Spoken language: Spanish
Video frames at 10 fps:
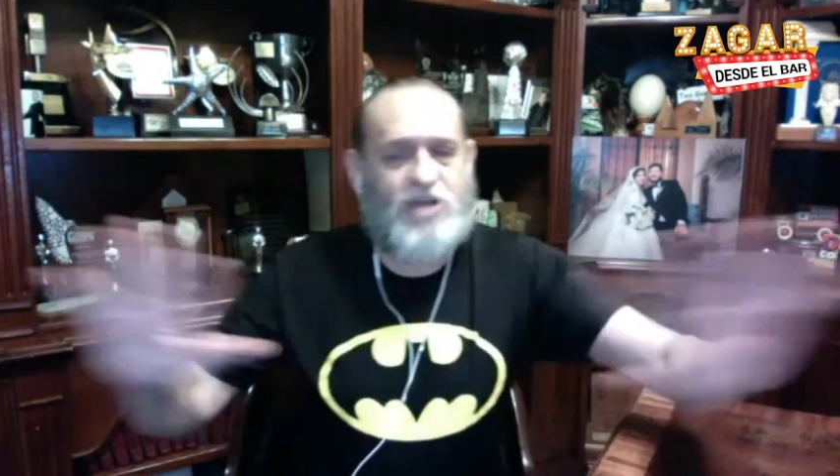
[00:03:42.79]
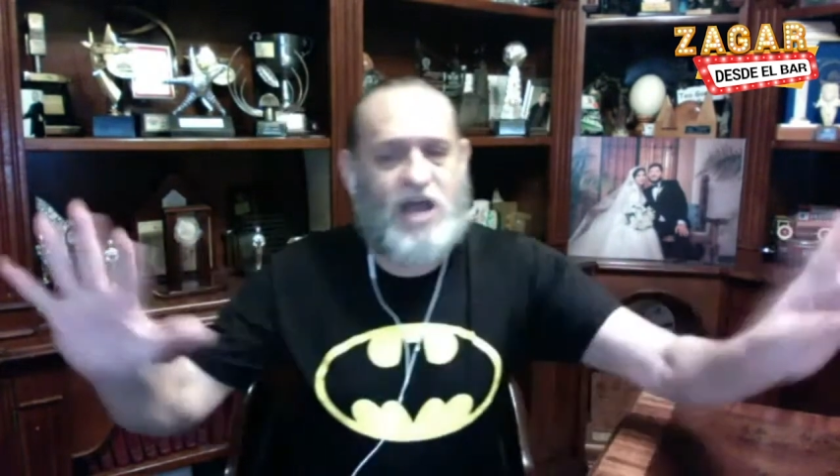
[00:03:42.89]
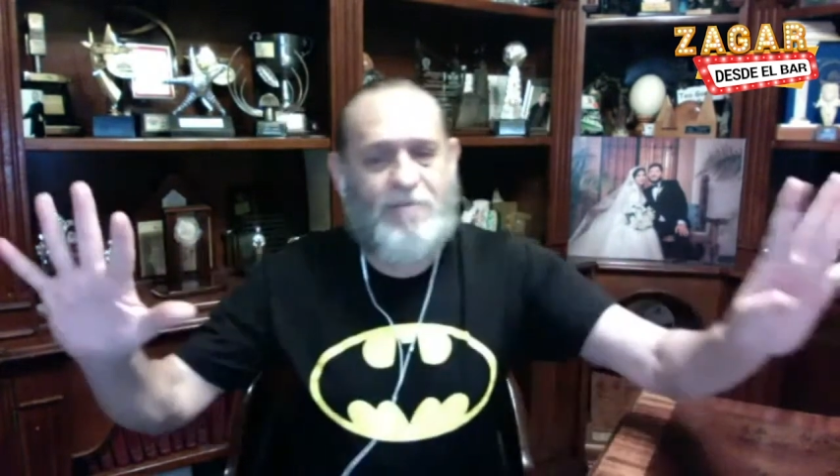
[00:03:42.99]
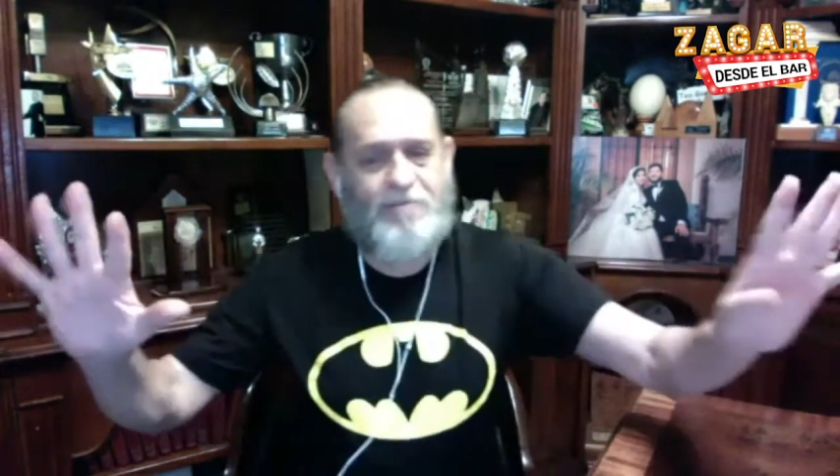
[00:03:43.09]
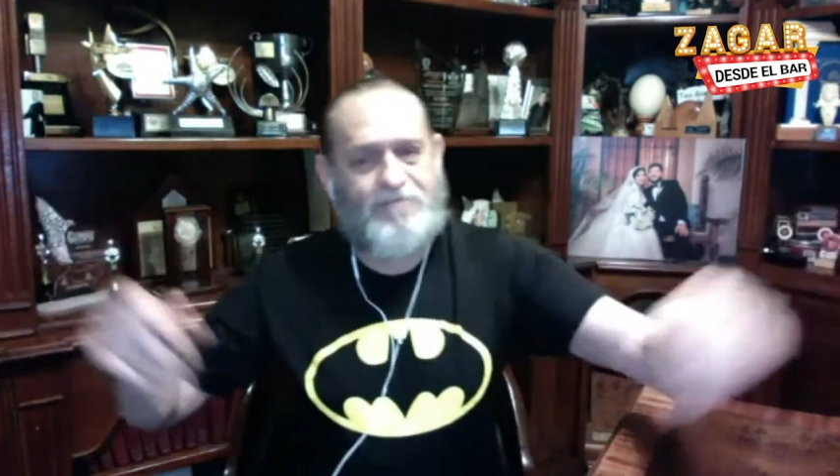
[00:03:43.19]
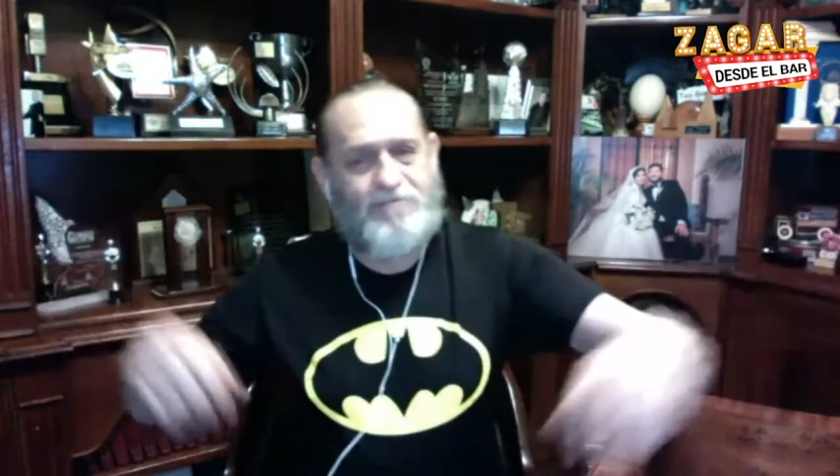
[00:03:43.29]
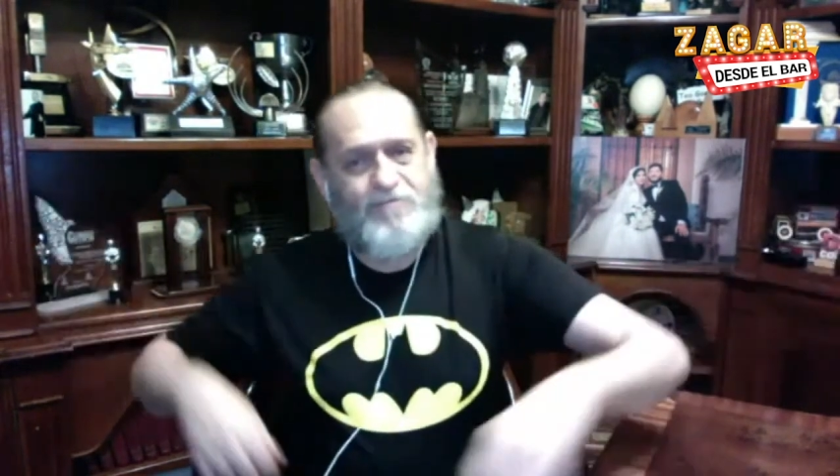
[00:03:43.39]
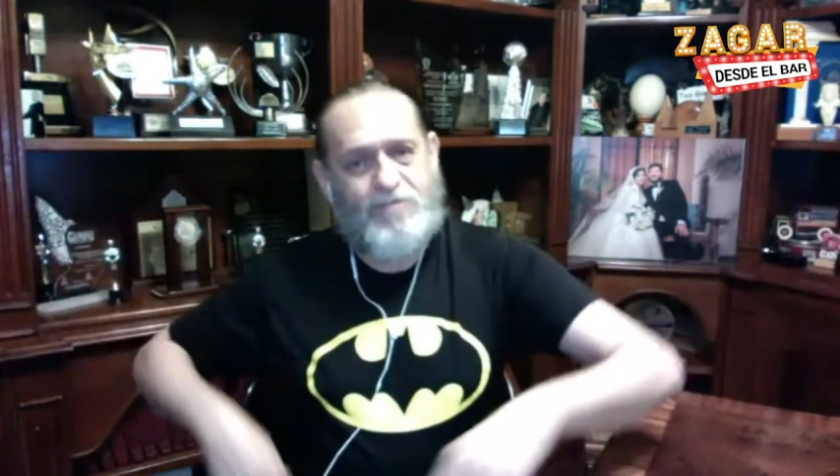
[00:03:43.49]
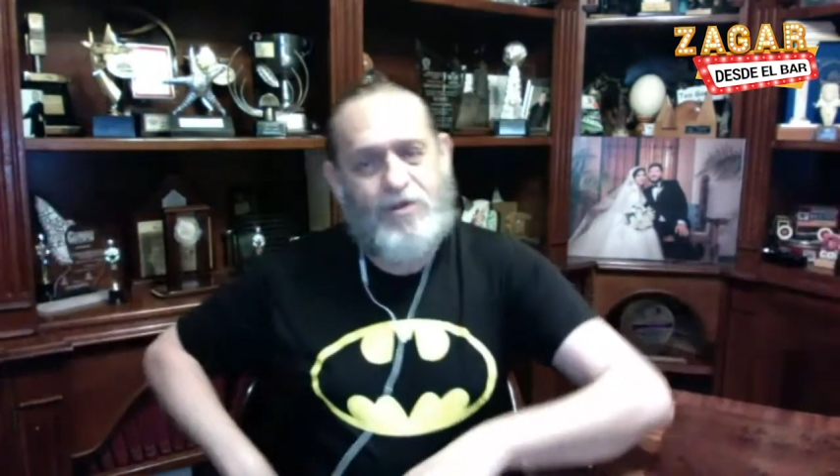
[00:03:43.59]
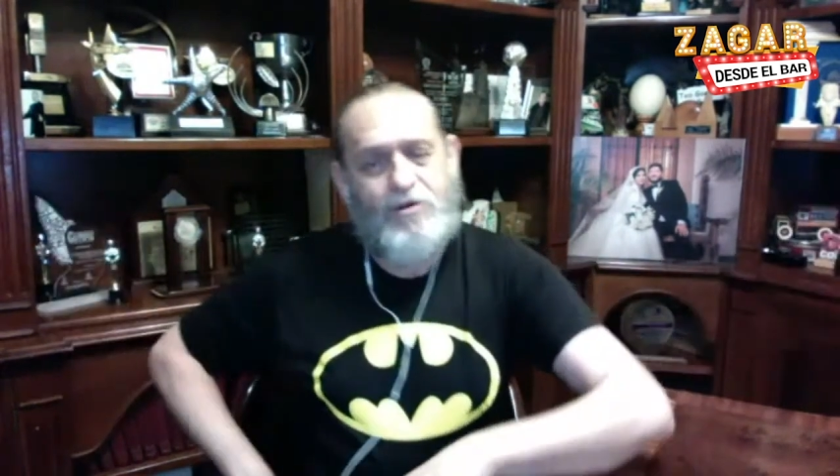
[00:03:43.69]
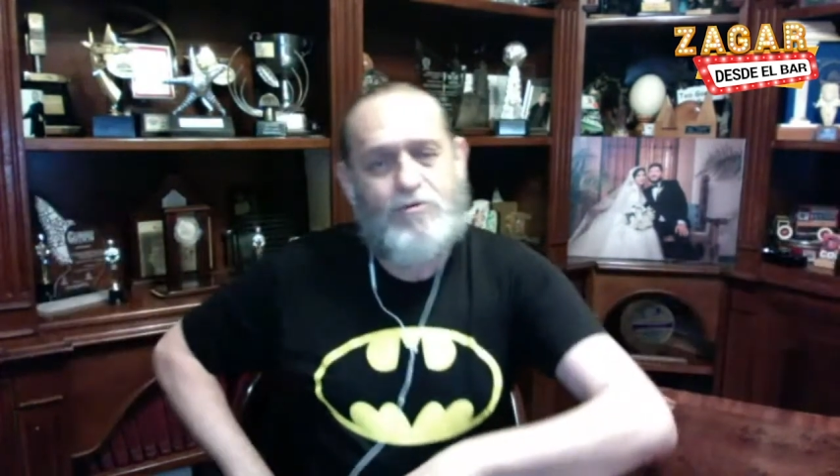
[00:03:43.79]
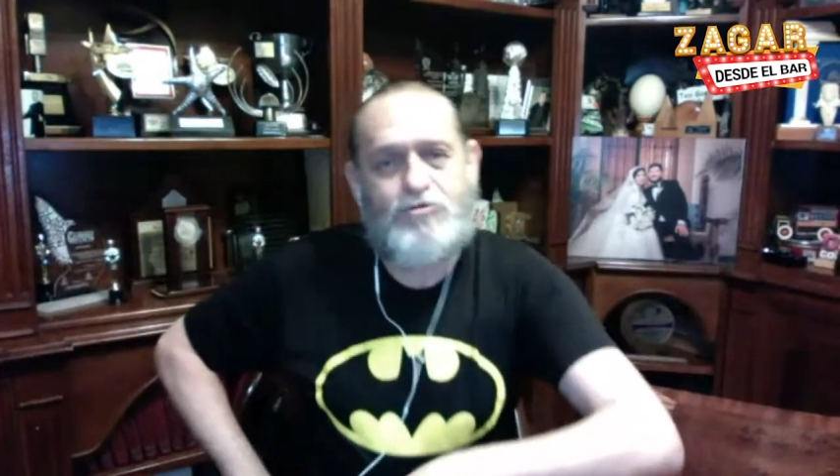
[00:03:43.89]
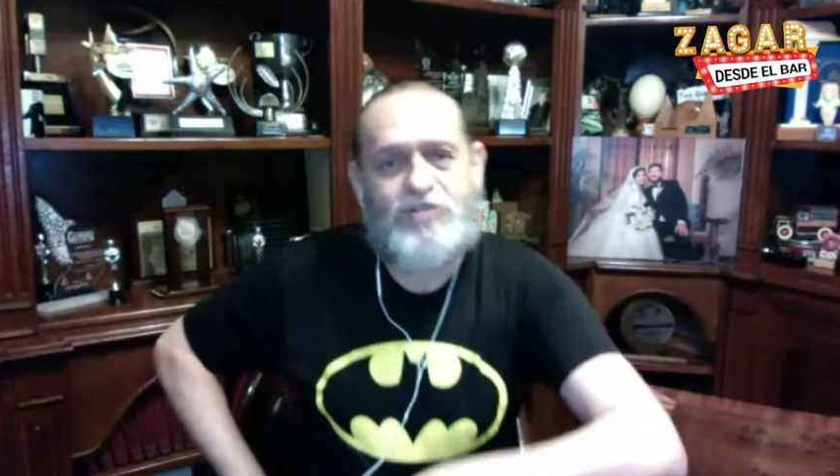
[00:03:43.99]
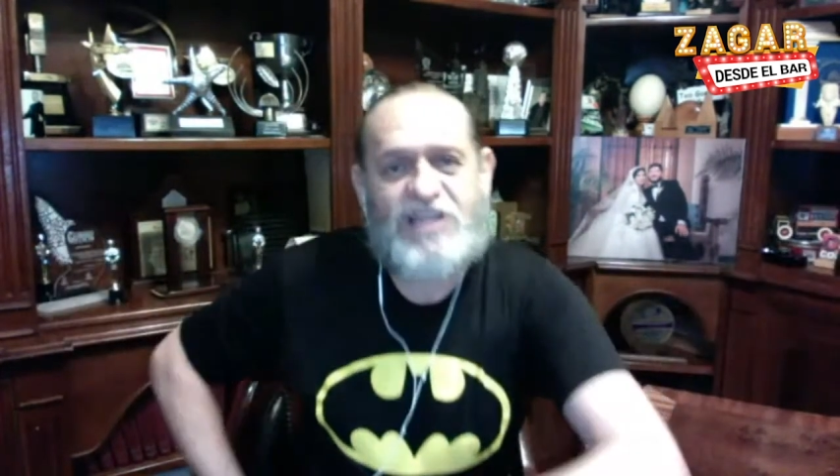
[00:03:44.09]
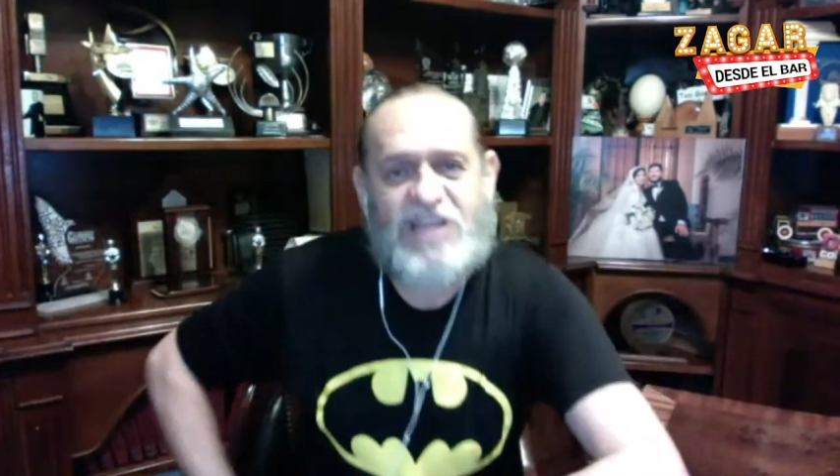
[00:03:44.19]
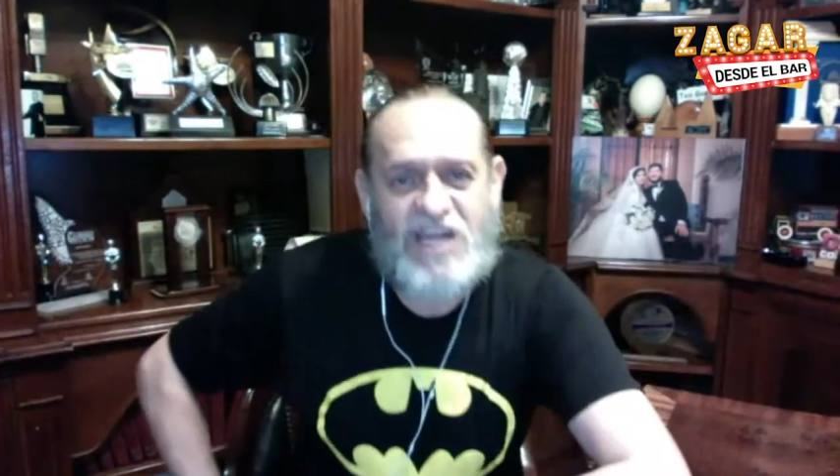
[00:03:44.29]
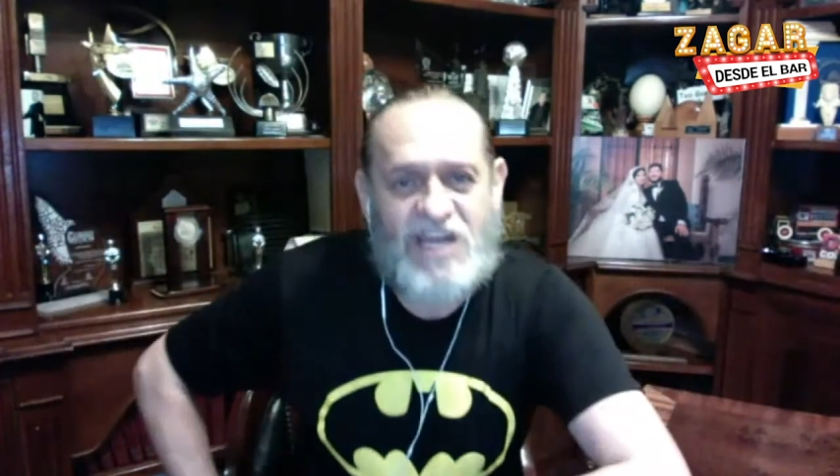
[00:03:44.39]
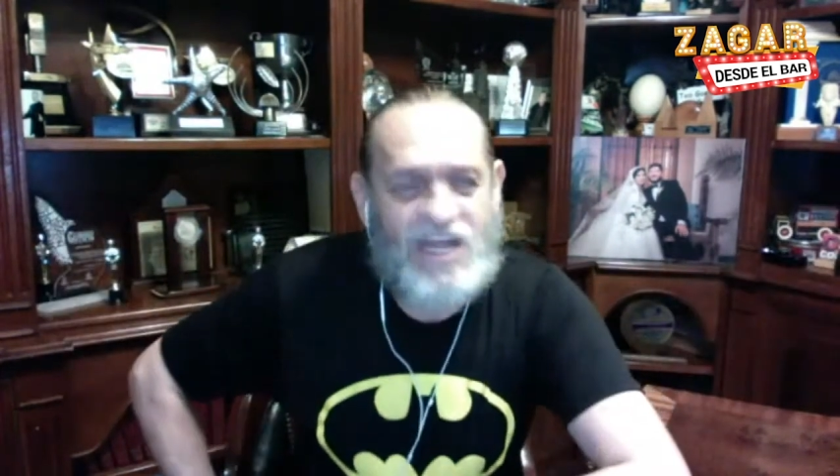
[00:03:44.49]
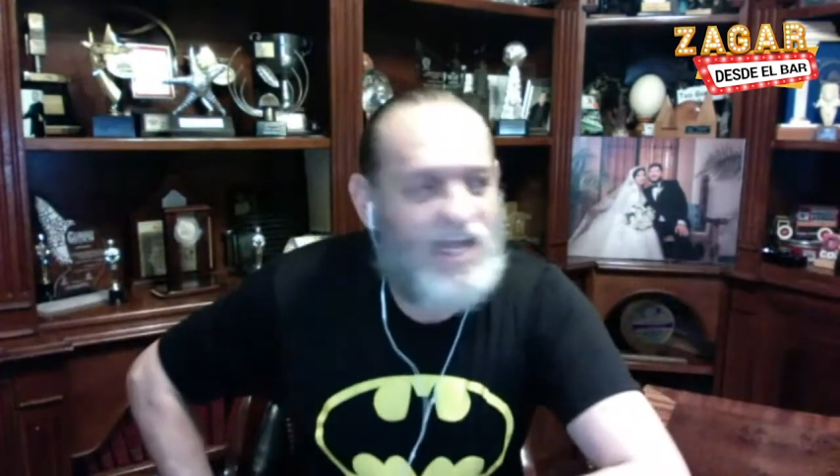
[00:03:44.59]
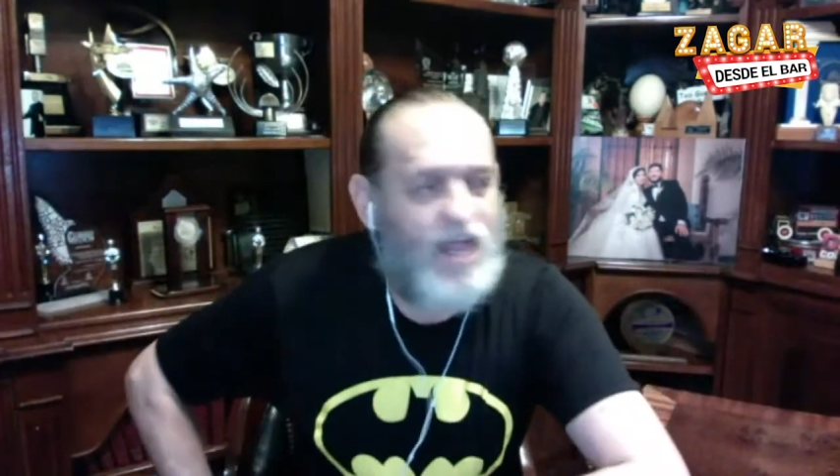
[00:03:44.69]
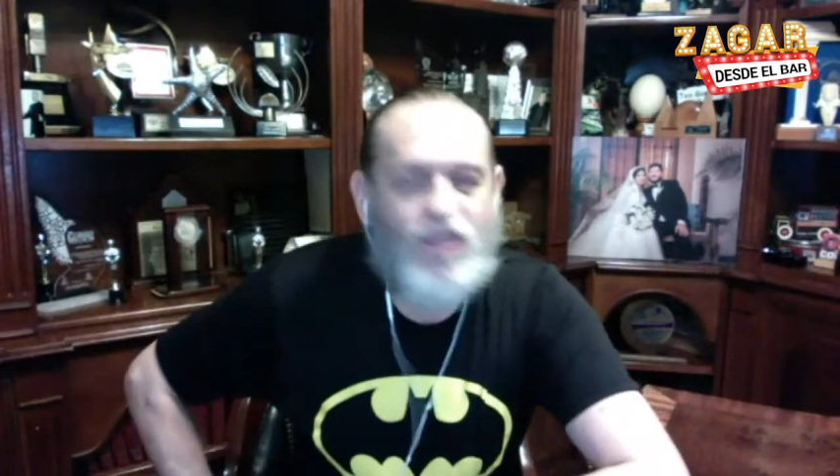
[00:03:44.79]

ya, usted tiene